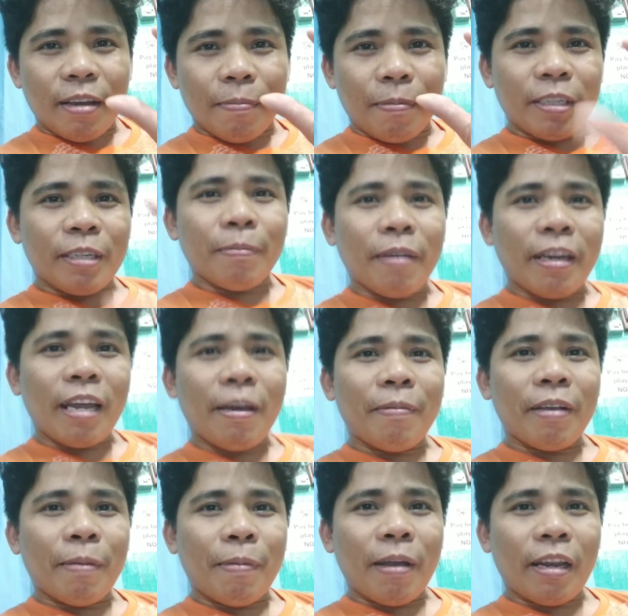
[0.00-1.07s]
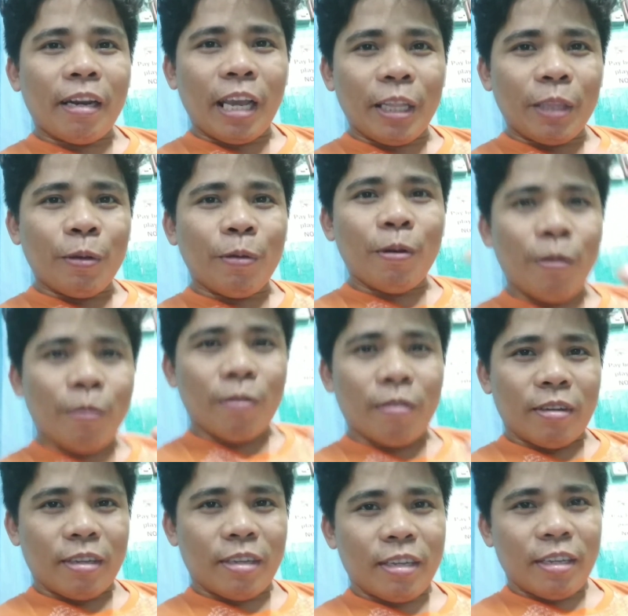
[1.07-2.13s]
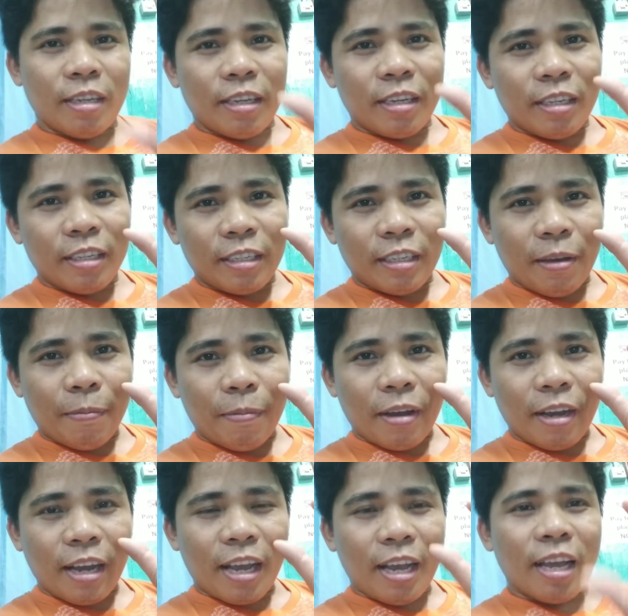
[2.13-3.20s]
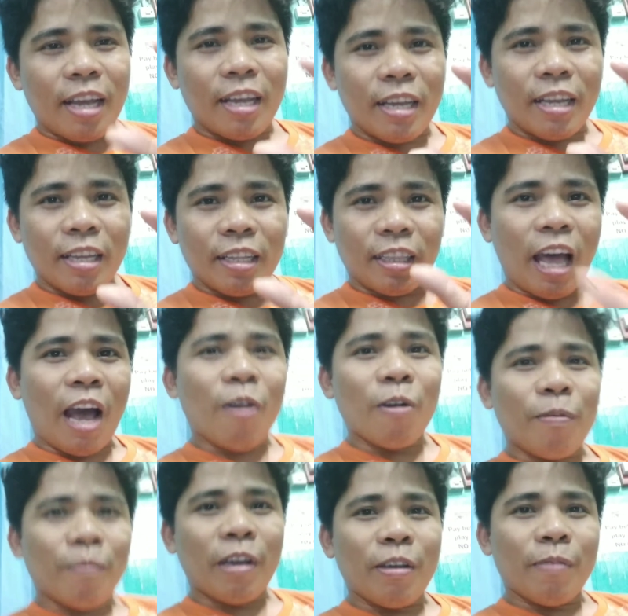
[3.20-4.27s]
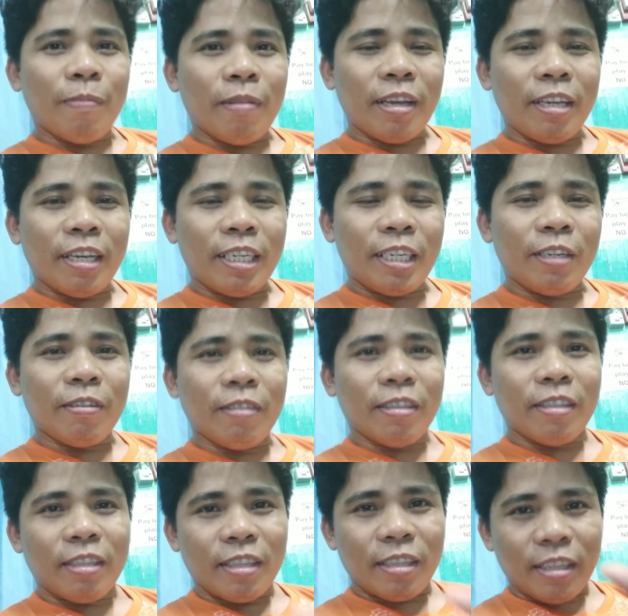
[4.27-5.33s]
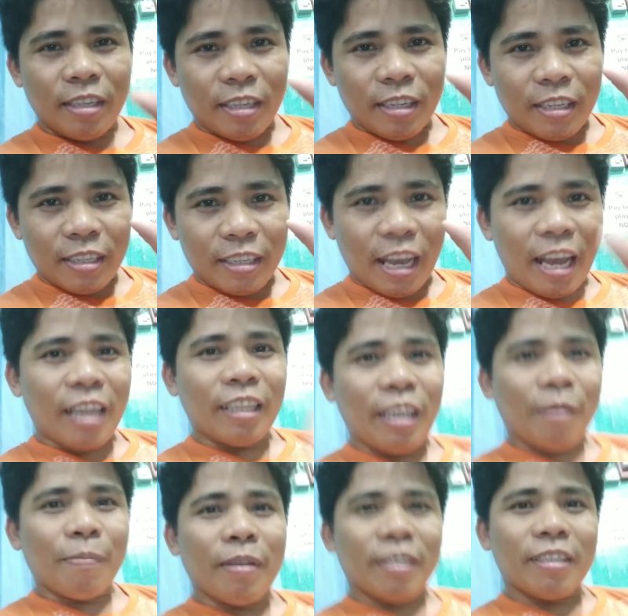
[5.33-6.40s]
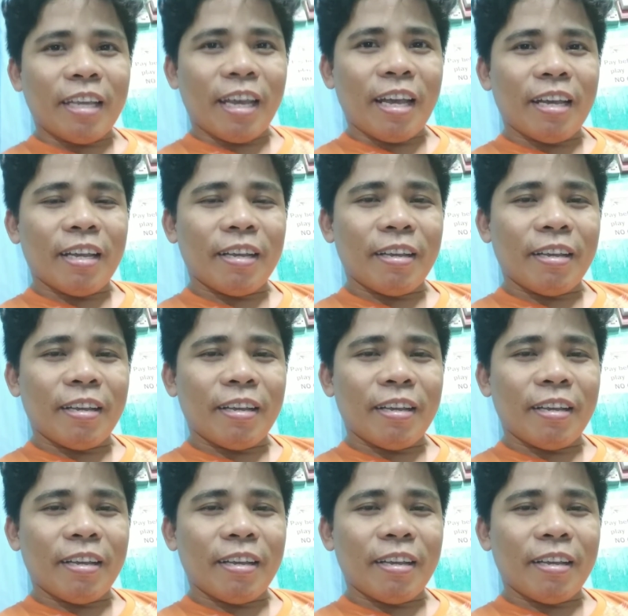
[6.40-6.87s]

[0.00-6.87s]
mas marami ka pang naitulong sa mga taong may obligasyon sa ating bansa.